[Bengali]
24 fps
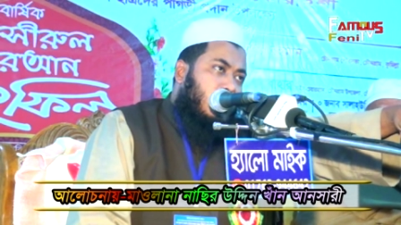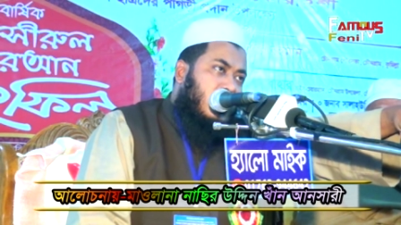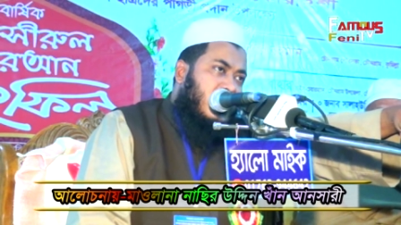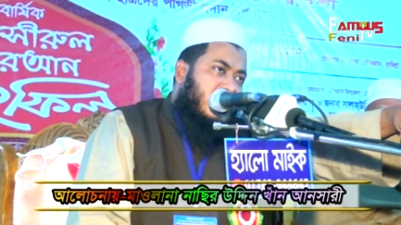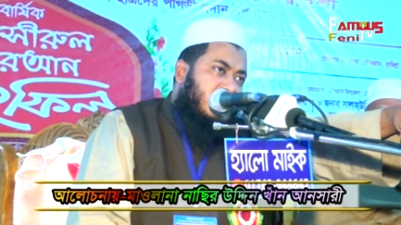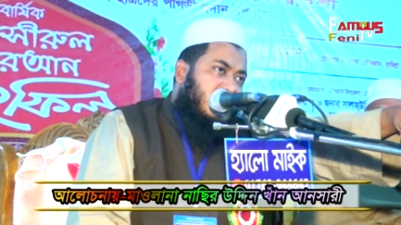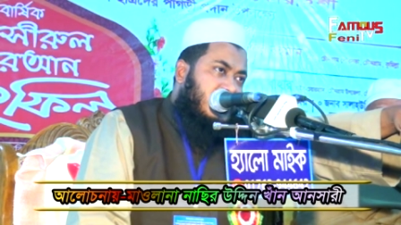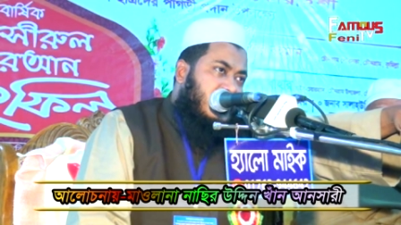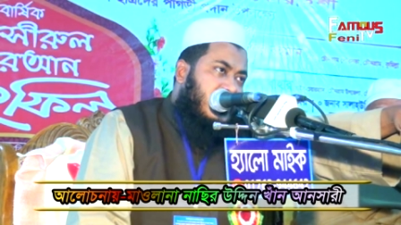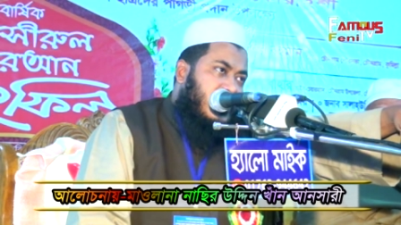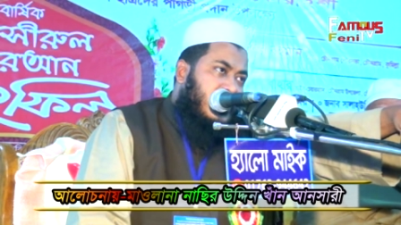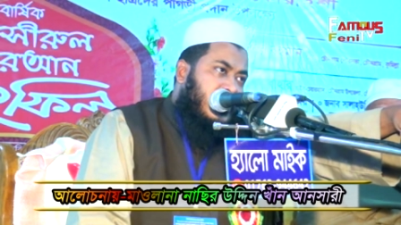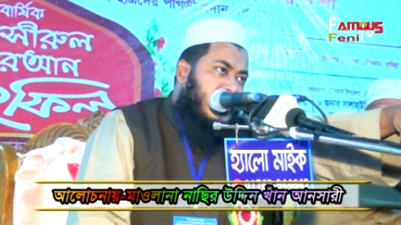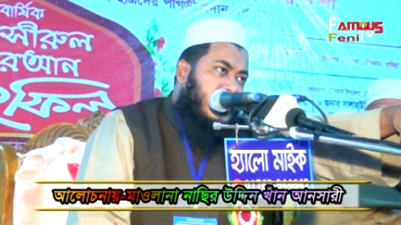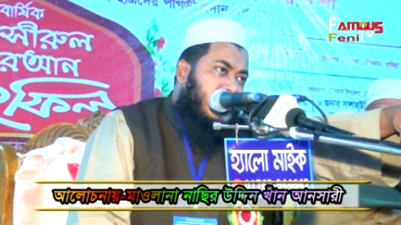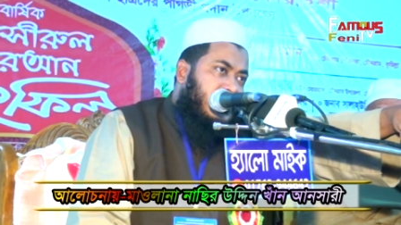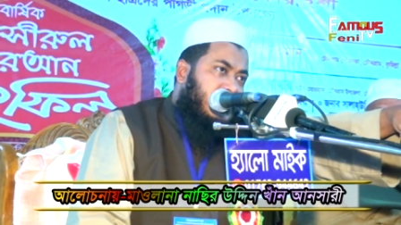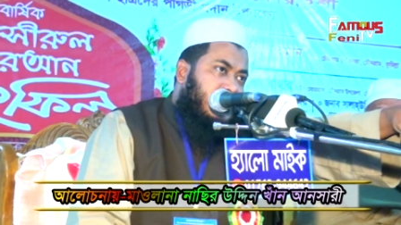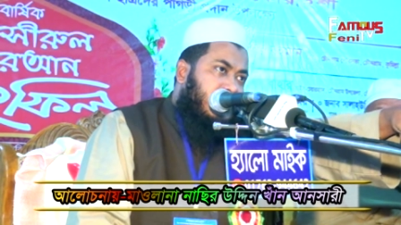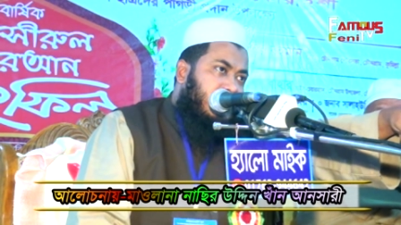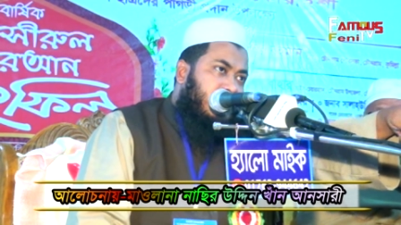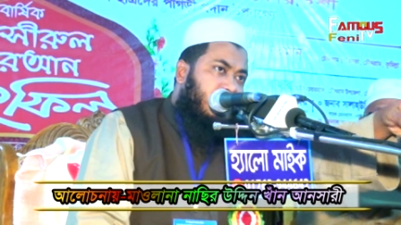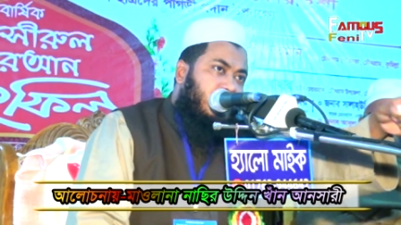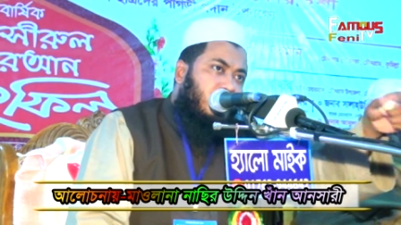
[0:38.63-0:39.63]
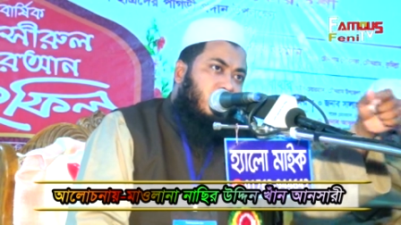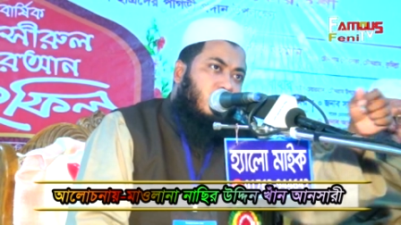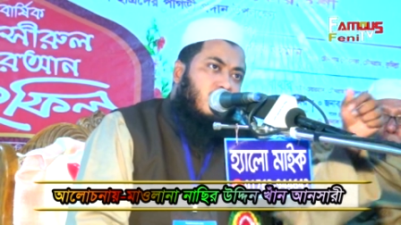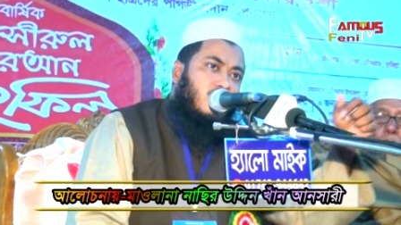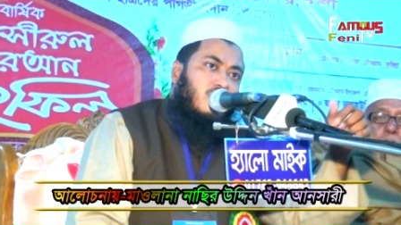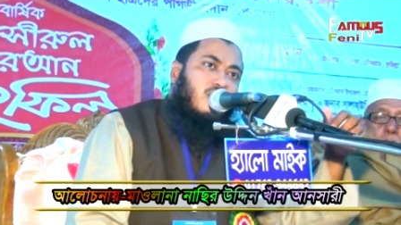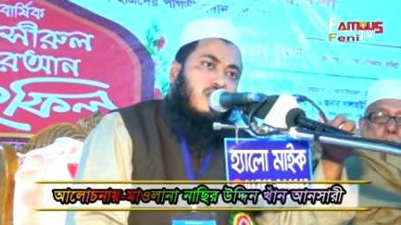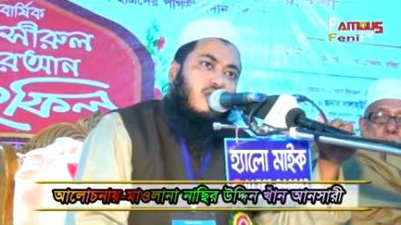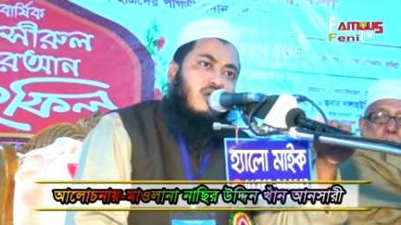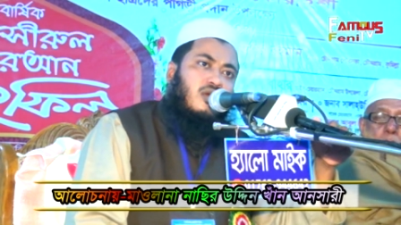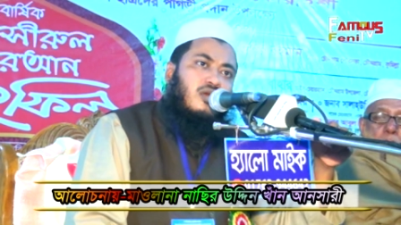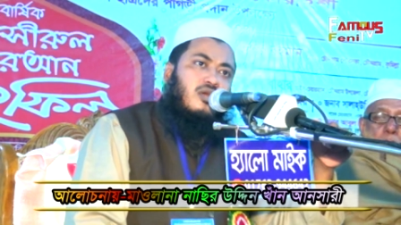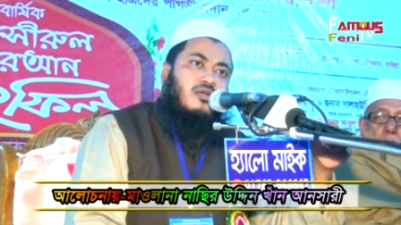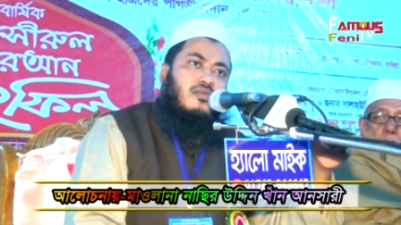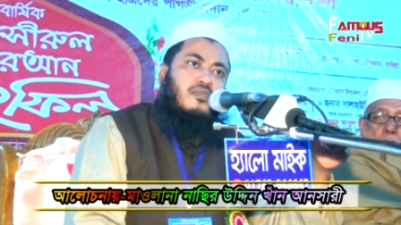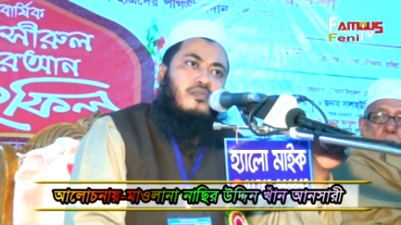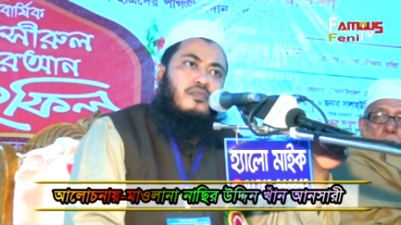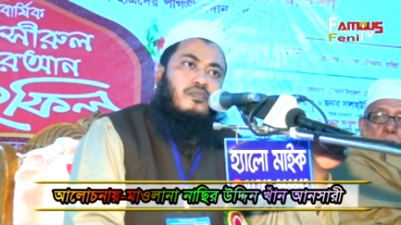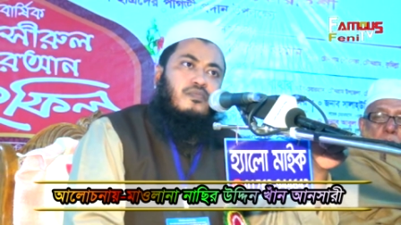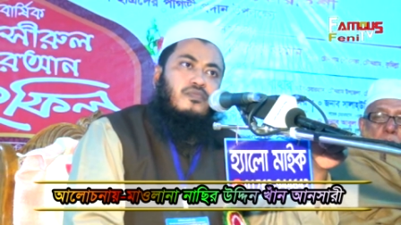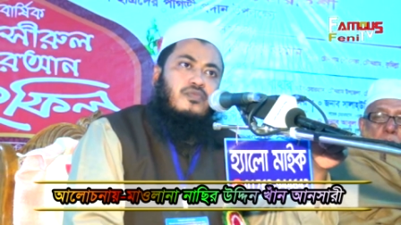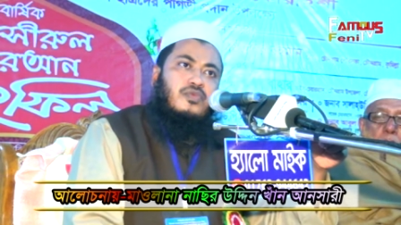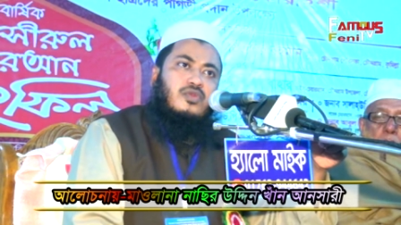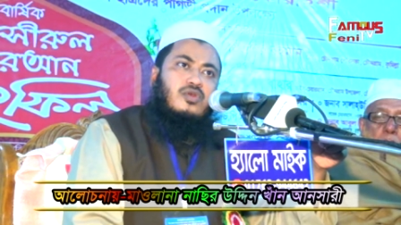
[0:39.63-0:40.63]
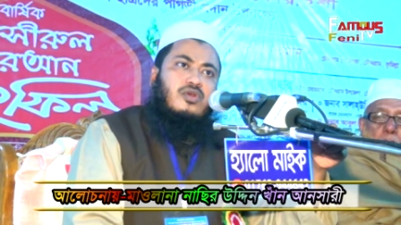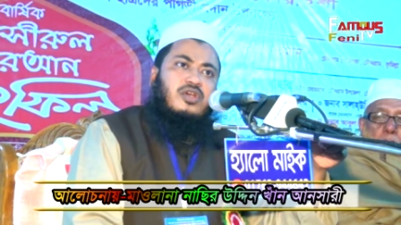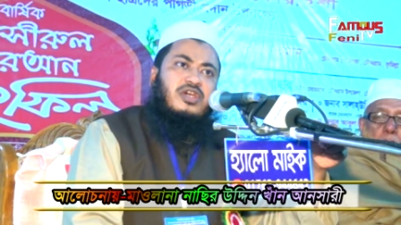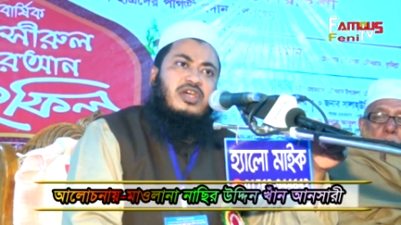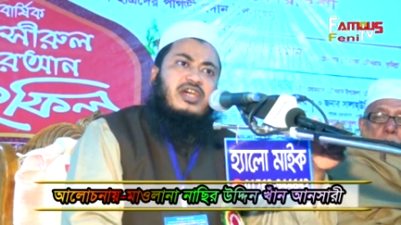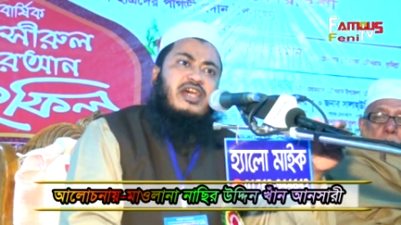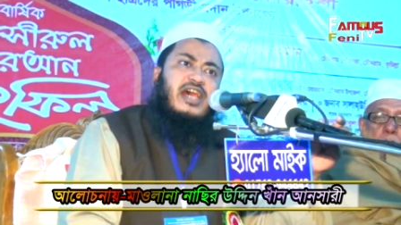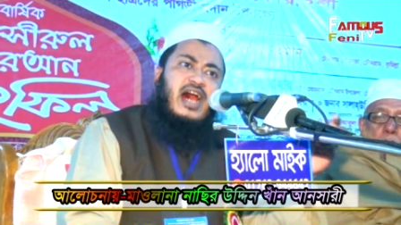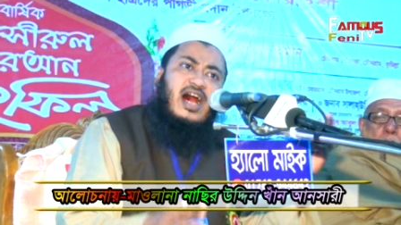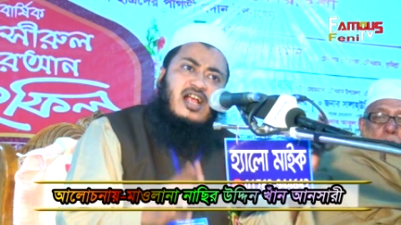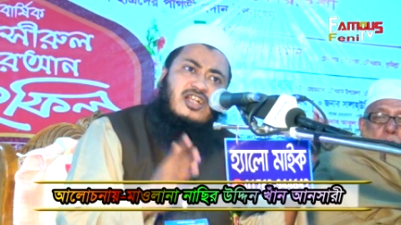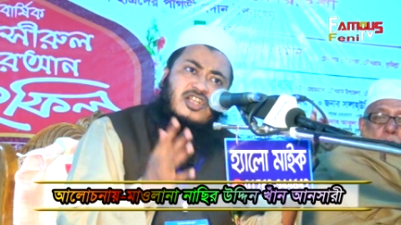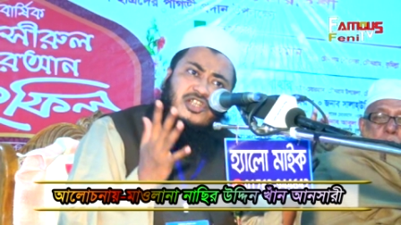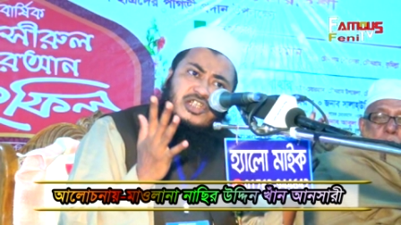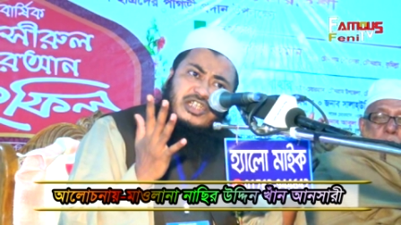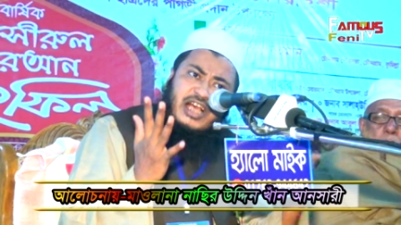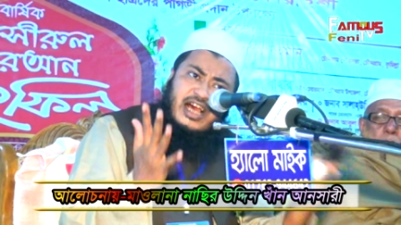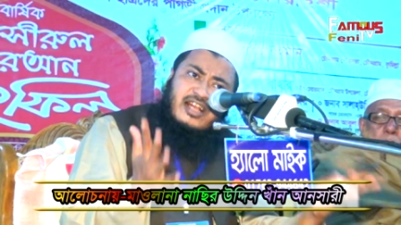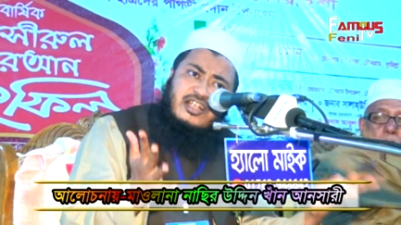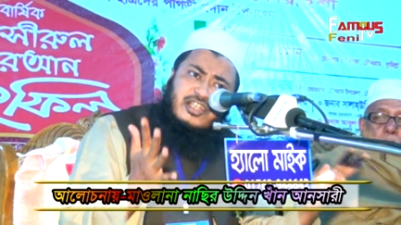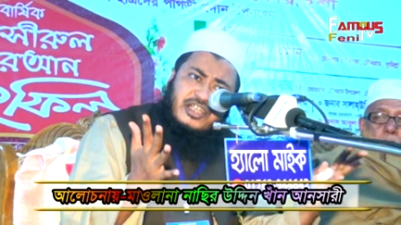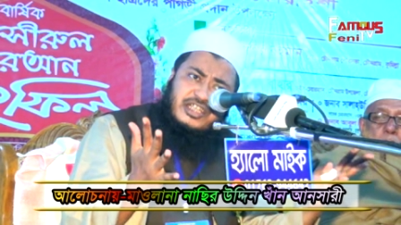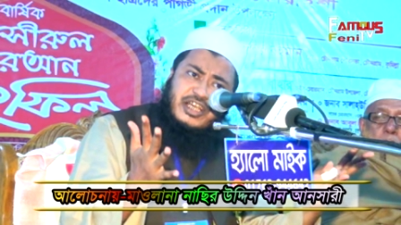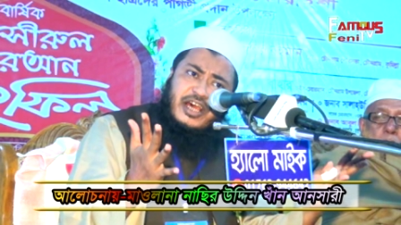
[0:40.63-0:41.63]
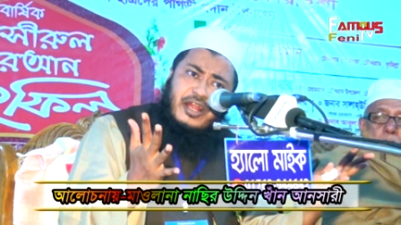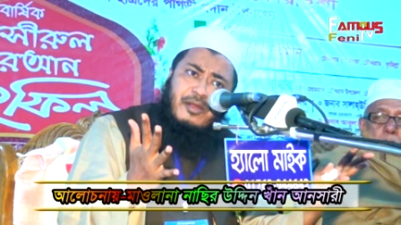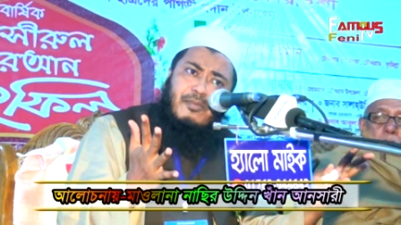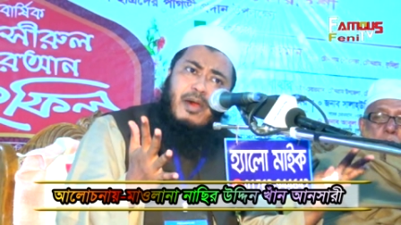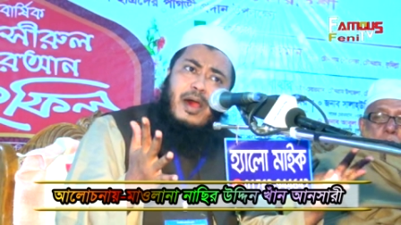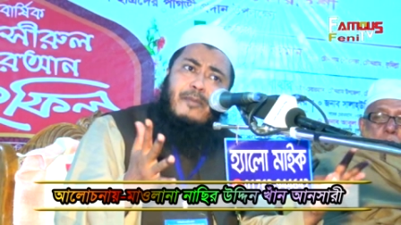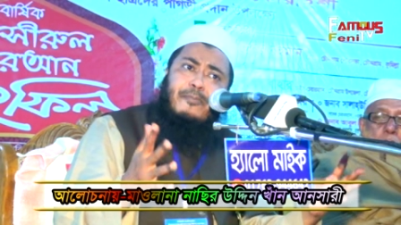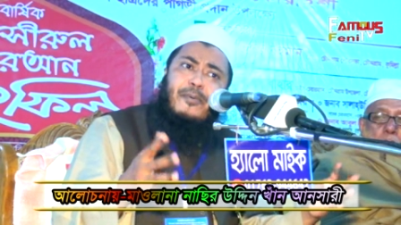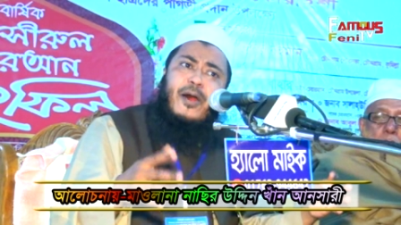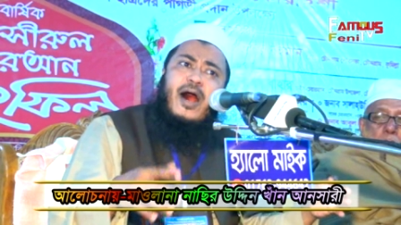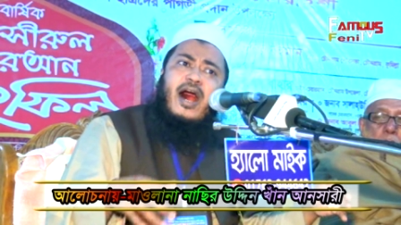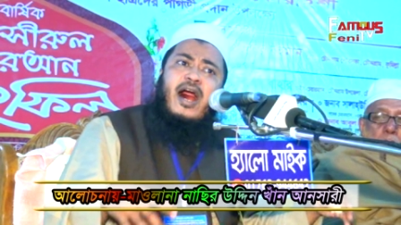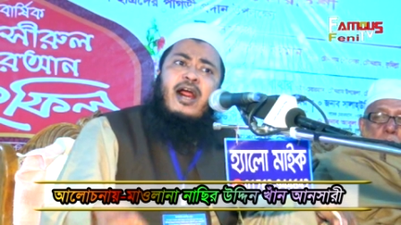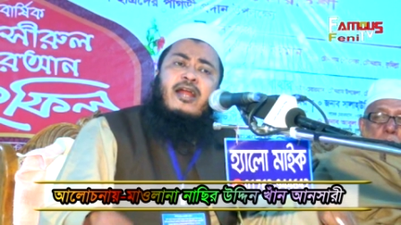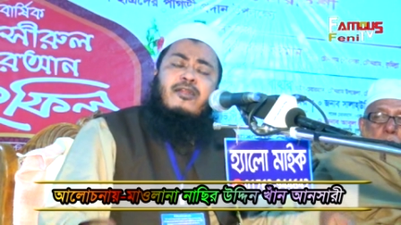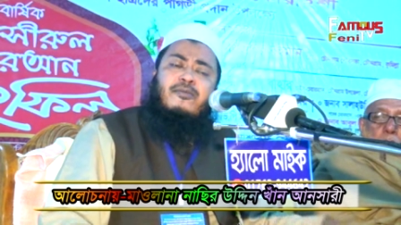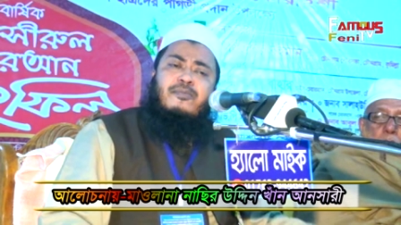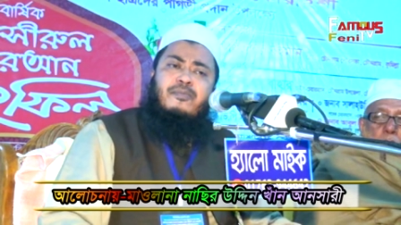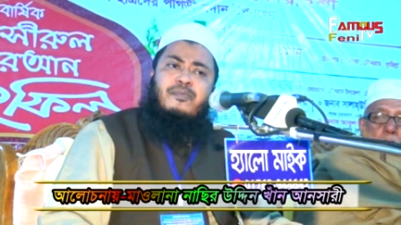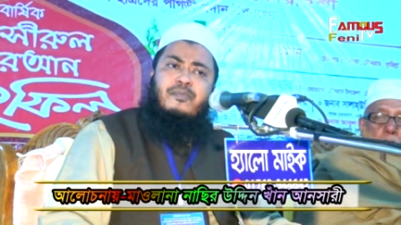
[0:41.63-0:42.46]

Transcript: আছে না নাই কি আশ্চর্যের ব্যাপার